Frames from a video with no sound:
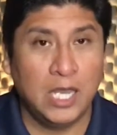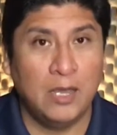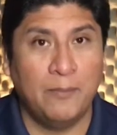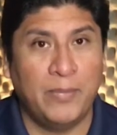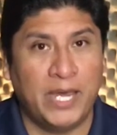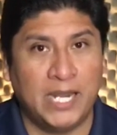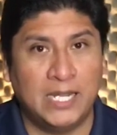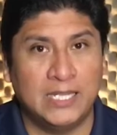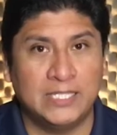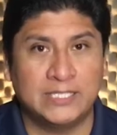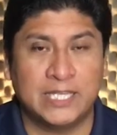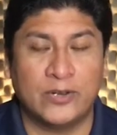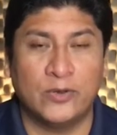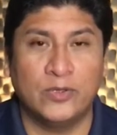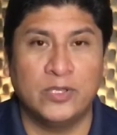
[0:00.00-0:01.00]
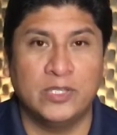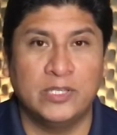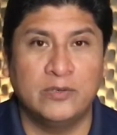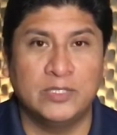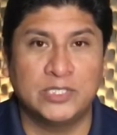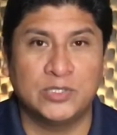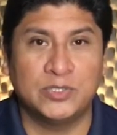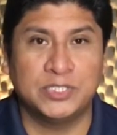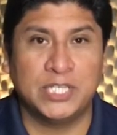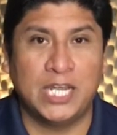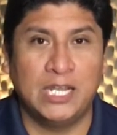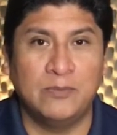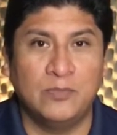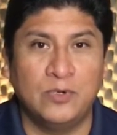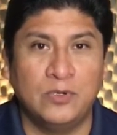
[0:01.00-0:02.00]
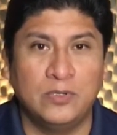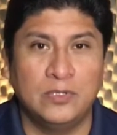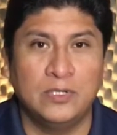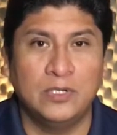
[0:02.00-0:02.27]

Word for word: Para el desarrollo de nuestro salmo,